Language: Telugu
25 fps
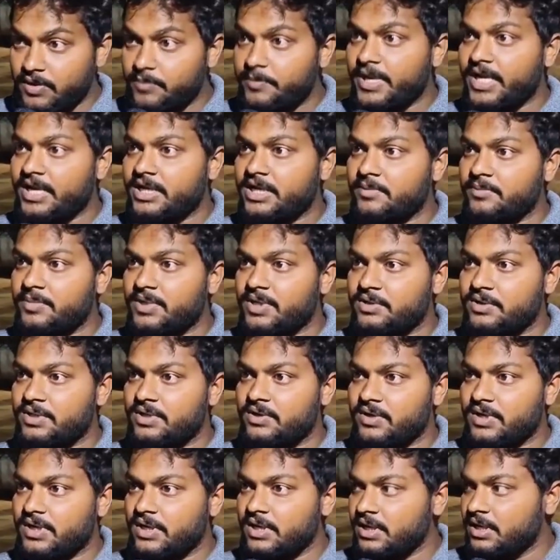ఎవరు బ్యాంక్ ఎంప్లాయ్
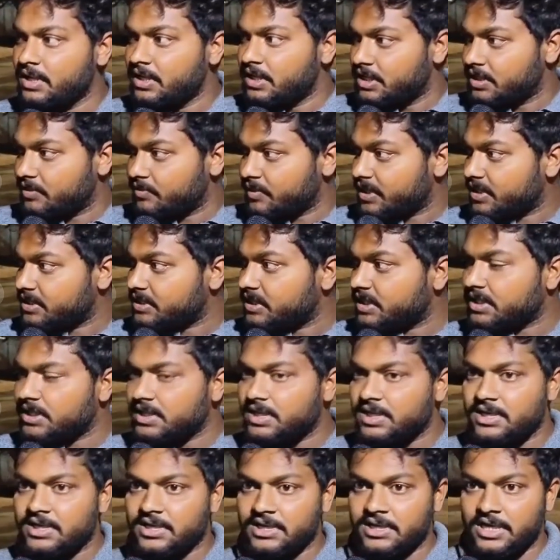వదిలేక ఎవరైతే
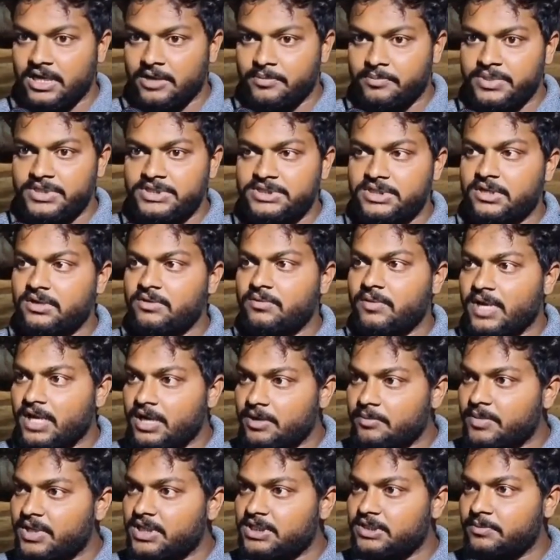అక్కడ కనిపించారో వాళ్ళకు